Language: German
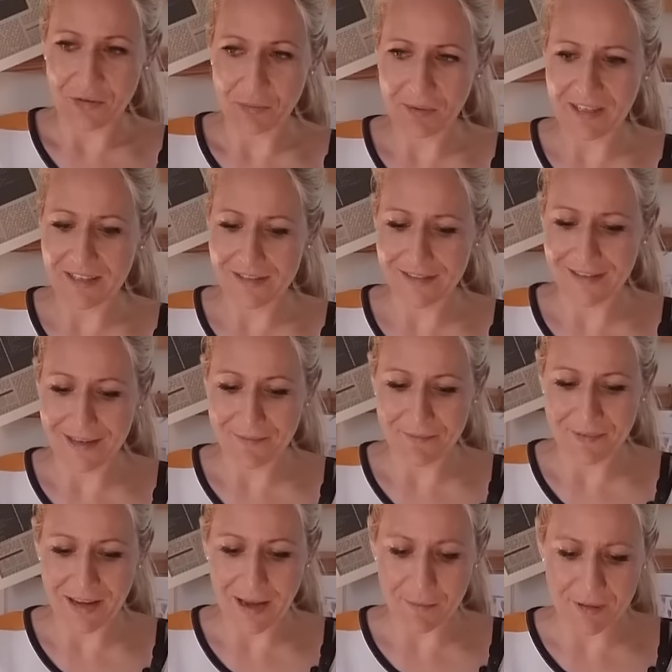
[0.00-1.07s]
Und übrigens
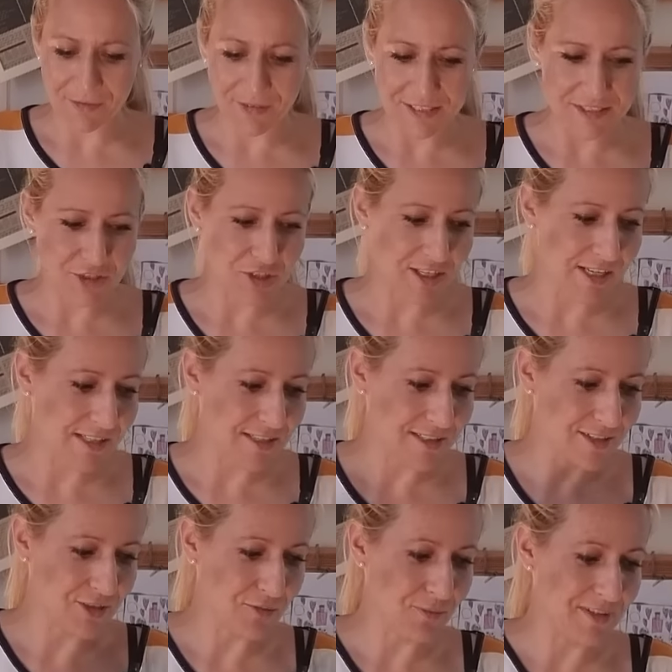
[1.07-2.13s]
ähm, habe ich festgestellt, dass
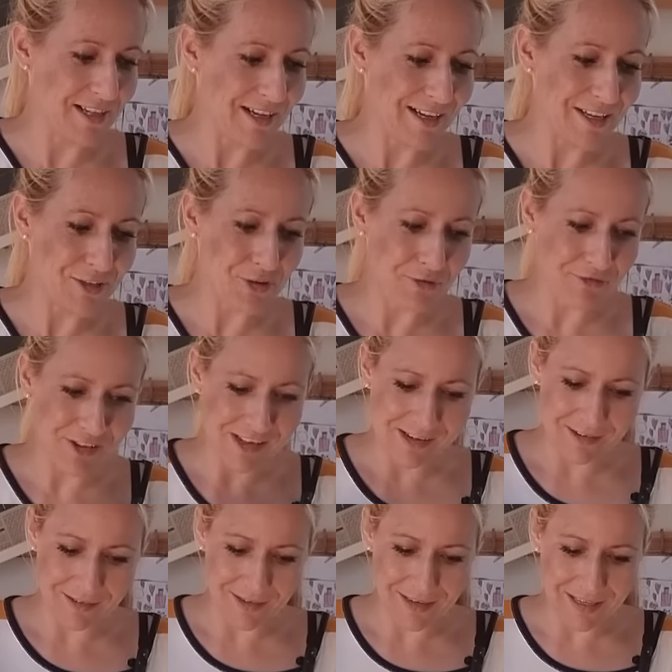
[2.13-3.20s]
in so einem Sack
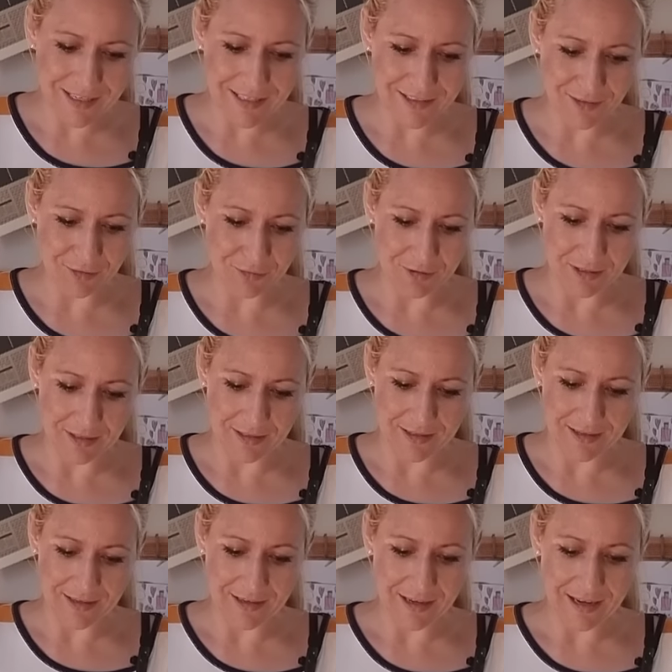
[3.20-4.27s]
Kartoffeln nicht nur
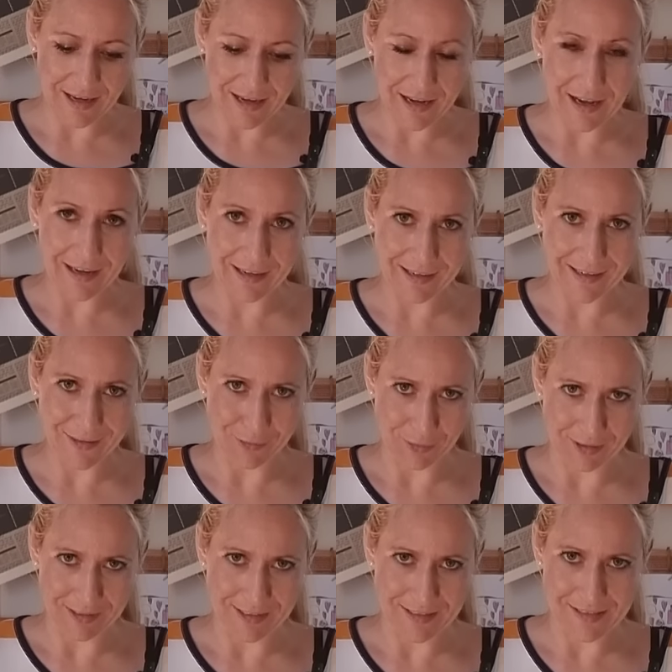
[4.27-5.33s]
ein Kilo
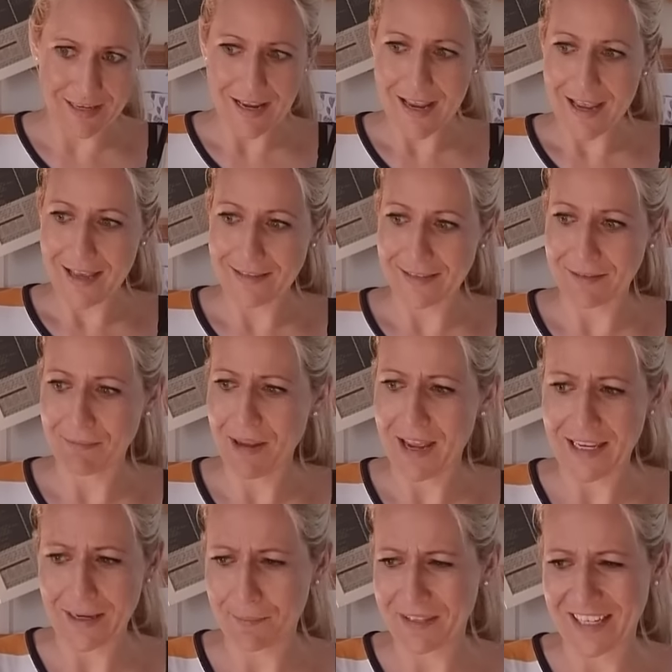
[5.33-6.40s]
drin ist. Es ist
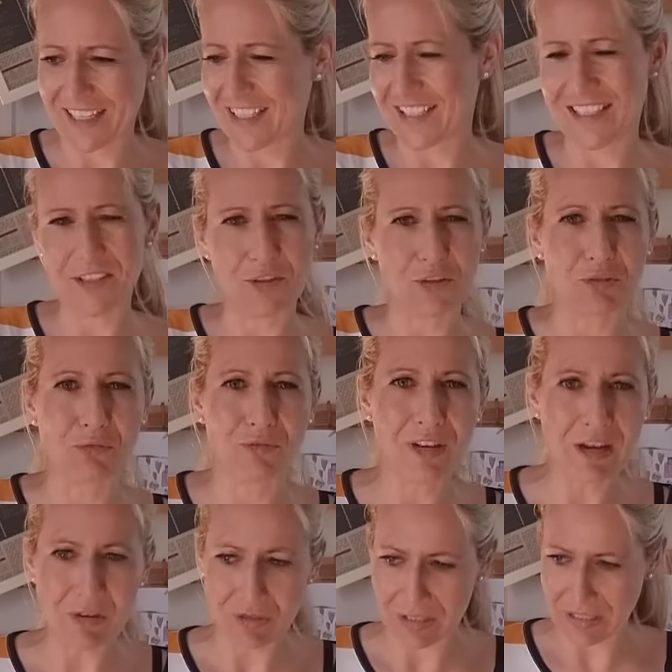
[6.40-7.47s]
mehr. Ich habe gedacht, das sieht noch so
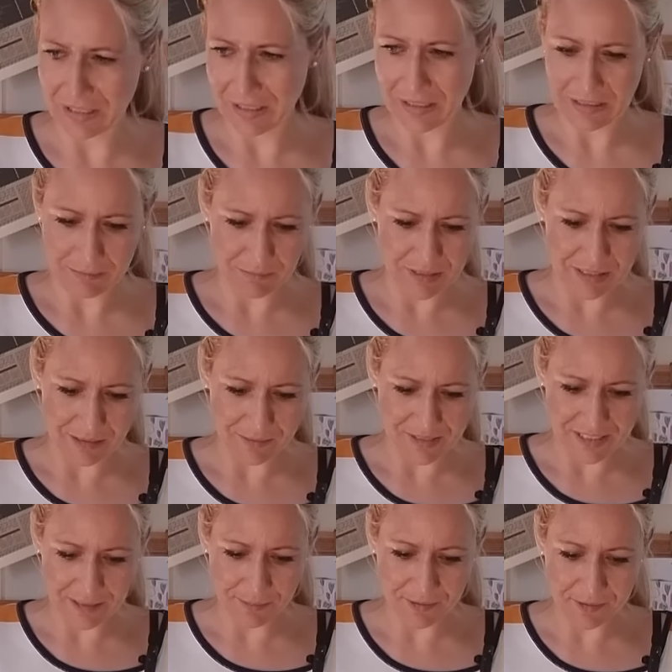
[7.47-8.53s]
viel aus hier in dem, in dem
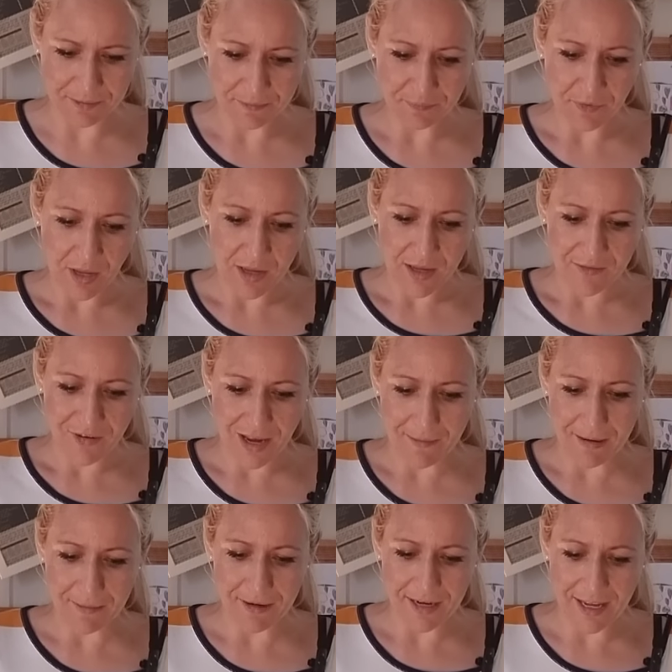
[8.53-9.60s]
Sieb. Wir
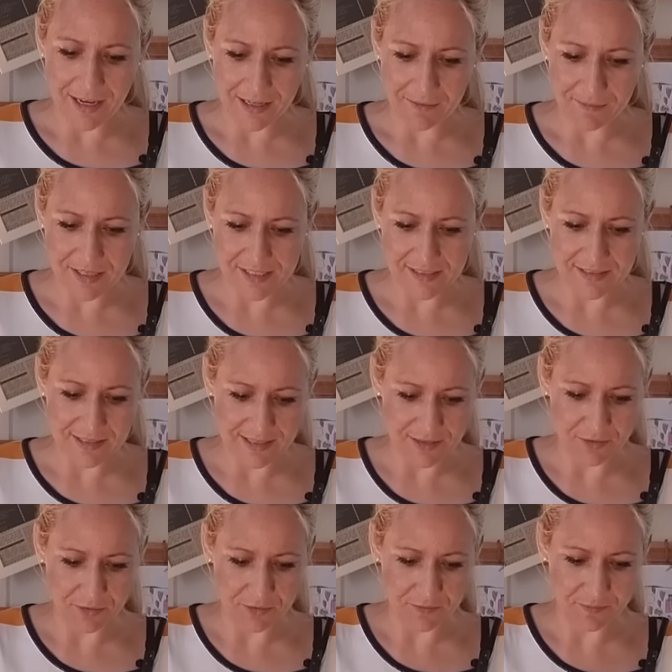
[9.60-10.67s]
haben einmal nachgemessen,
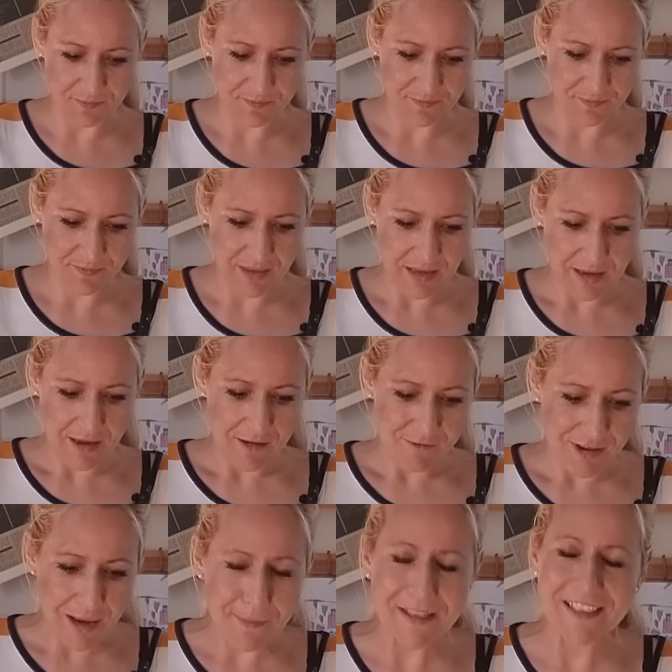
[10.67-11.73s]
also
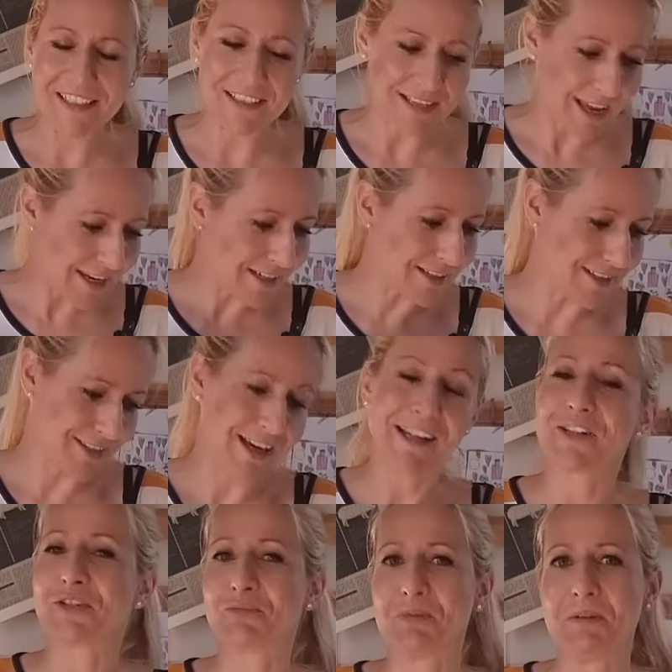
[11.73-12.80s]
wir haben jetzt den kleineren
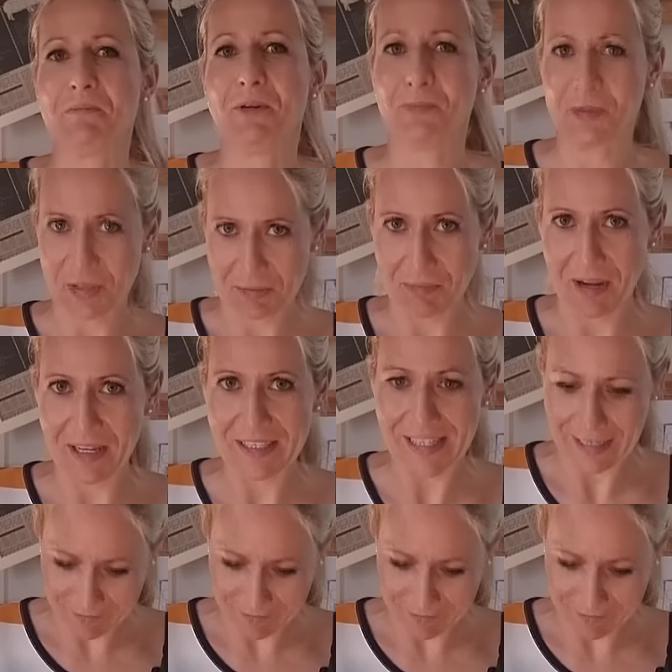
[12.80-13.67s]
Teil zu Bierpommes gemacht,